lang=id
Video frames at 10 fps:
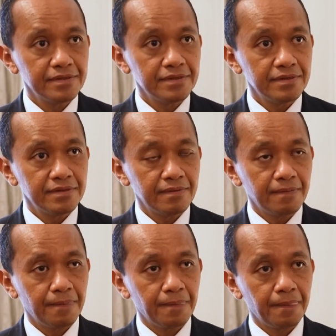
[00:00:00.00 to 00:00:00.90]
akan
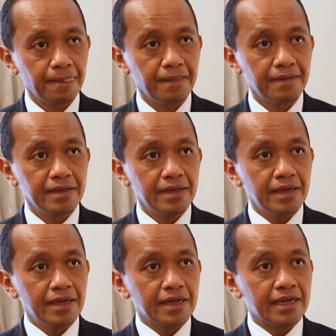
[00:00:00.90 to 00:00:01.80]
kapan di tahun
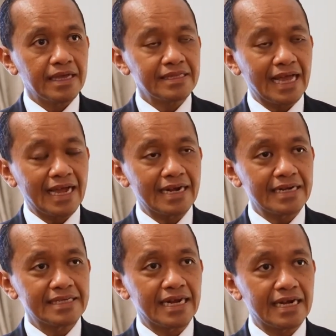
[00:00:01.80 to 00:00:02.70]
ini? Kita akan
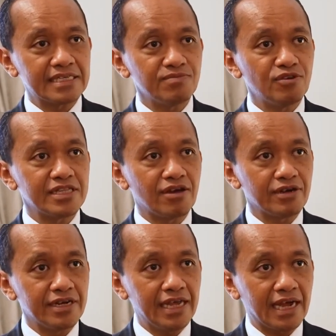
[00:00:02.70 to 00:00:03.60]
rencanakan semua di tahun
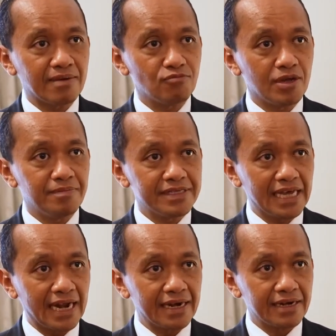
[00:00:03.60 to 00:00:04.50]
ini akan mulai
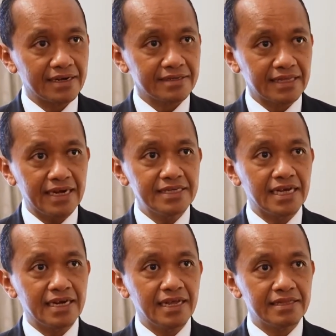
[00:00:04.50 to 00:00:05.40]
berjalan. Tadi
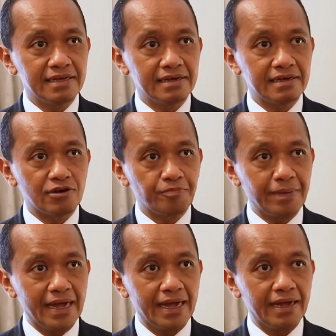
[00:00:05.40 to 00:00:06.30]
saya lihat uh,
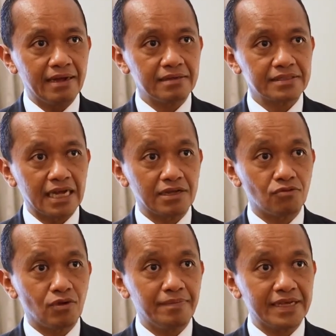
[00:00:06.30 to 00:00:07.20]
Eropa sangat
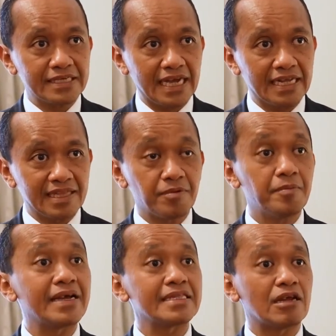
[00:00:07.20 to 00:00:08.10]
luar biasa sekali, tapi
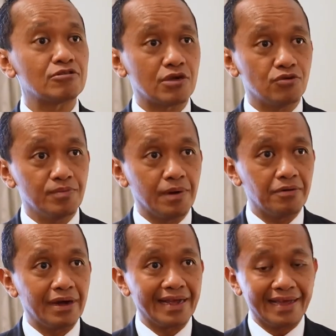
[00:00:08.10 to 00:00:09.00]
memang kita harus akui
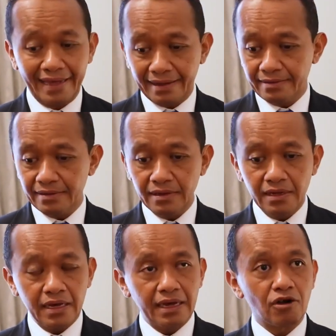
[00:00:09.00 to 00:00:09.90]
bahwa geng
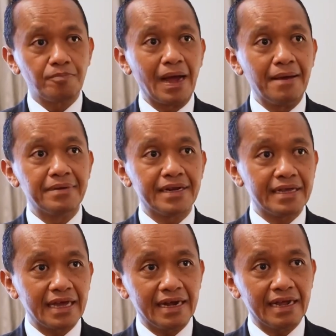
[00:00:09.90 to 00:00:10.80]
Eropa
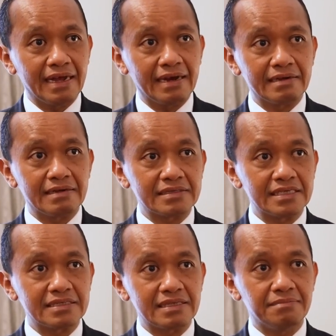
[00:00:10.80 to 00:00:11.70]
Amerika dengan uh,
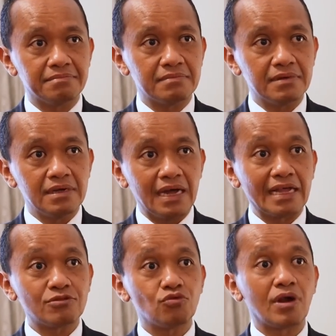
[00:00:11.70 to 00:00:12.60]
sistem
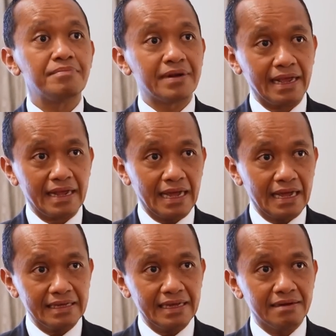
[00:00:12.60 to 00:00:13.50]
aturan mereka
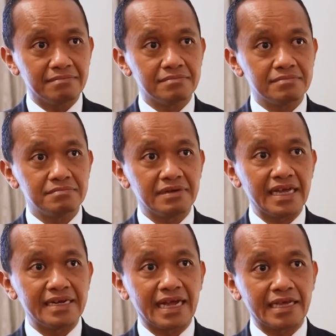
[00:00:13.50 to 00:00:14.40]
yang
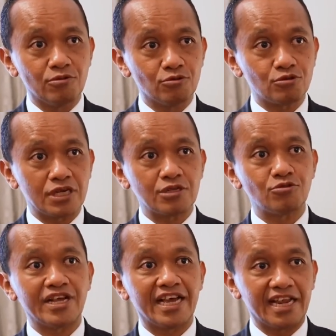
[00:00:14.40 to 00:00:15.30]
menghendaki untuk salah
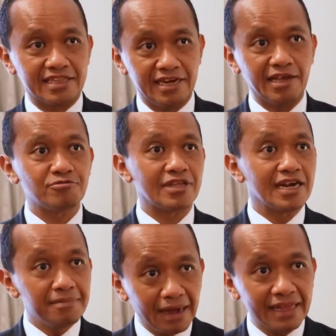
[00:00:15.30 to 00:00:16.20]
satu negara tidak ikut
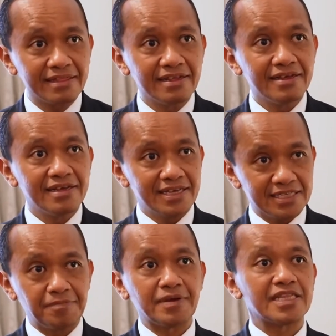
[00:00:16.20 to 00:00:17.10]
terlibat, ya
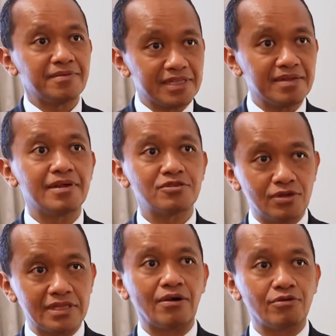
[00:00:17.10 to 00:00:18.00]
saya pikir teman-teman
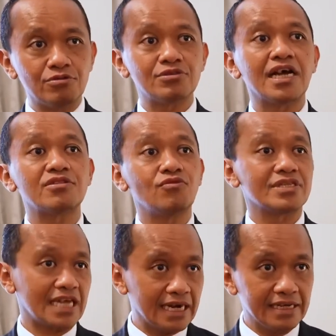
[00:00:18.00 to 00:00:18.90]
sudah tahu itu sangat
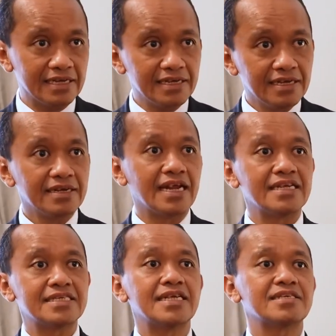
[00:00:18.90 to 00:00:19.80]
kuat sekali. Dan
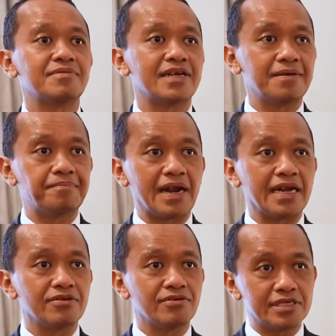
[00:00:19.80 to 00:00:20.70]
di sini sebenarnya peran
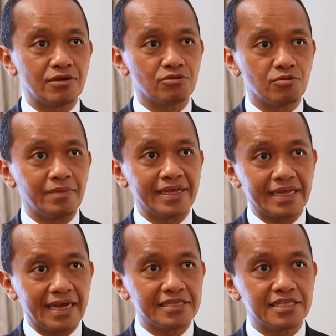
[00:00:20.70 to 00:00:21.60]
Indonesia untuk
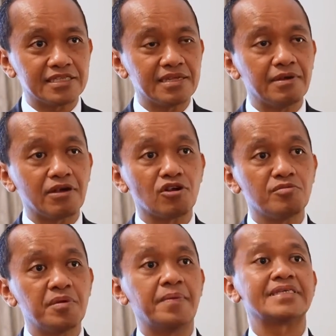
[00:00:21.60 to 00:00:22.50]
memainkan sistem
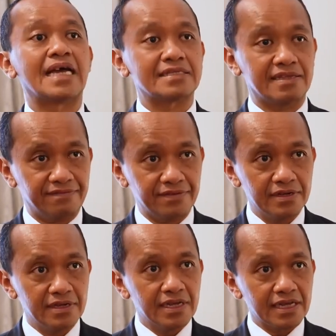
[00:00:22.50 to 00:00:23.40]
ekonomi bebas aktif
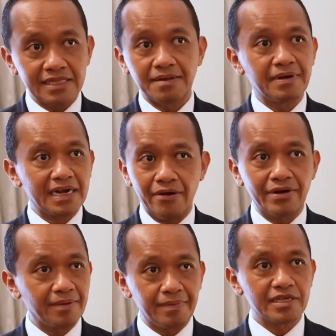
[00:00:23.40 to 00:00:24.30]
kita berkawan
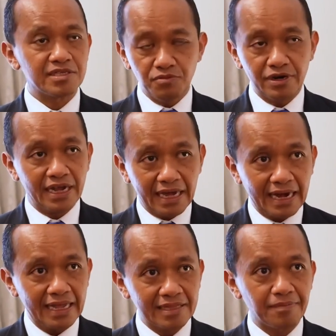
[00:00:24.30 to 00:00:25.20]
kepada semua
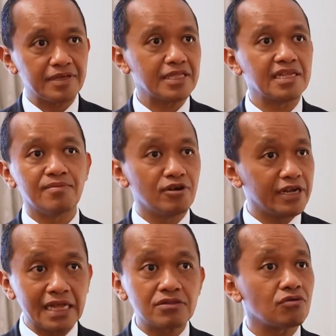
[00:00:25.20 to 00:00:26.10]
negara, tapi kita tidak boleh
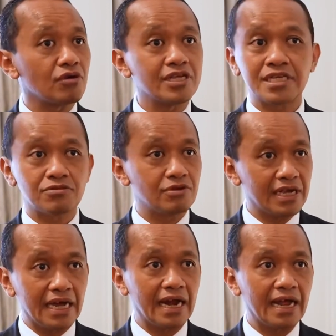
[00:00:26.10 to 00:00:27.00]
diatur oleh satu
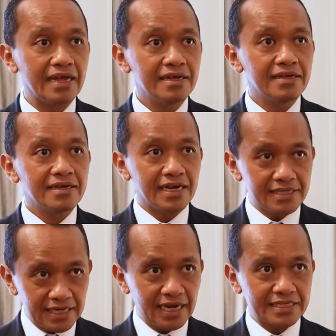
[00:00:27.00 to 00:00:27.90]
negara. Nah, di
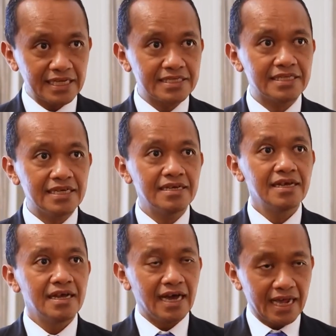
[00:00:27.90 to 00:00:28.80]
sini esensi
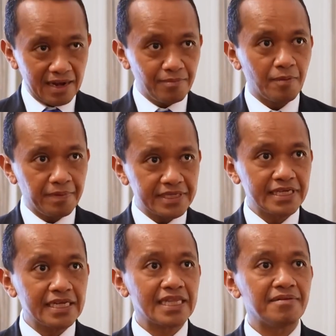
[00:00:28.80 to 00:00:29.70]
arahan bahwa
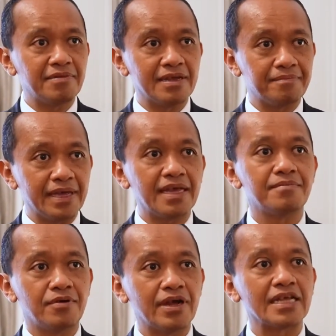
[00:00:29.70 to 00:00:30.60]
Presiden tadi menyampaikan
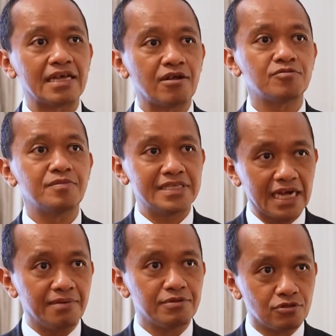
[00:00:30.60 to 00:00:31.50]
bahwa kita harus
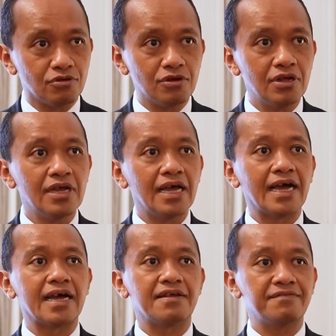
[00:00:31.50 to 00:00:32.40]
menjaga betul
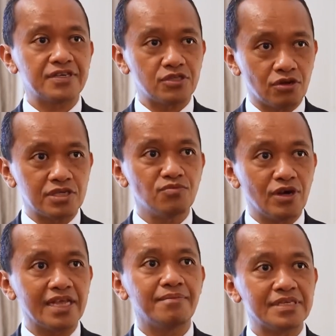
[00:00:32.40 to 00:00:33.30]
agar investor
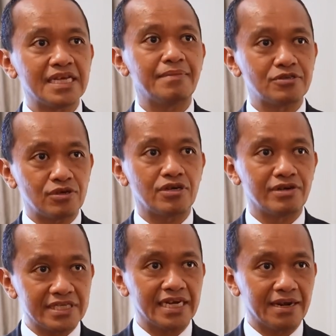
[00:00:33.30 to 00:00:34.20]
semuanya bisa masuk
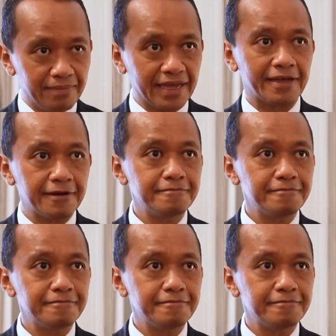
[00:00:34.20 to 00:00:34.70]
Indonesia dengan baik.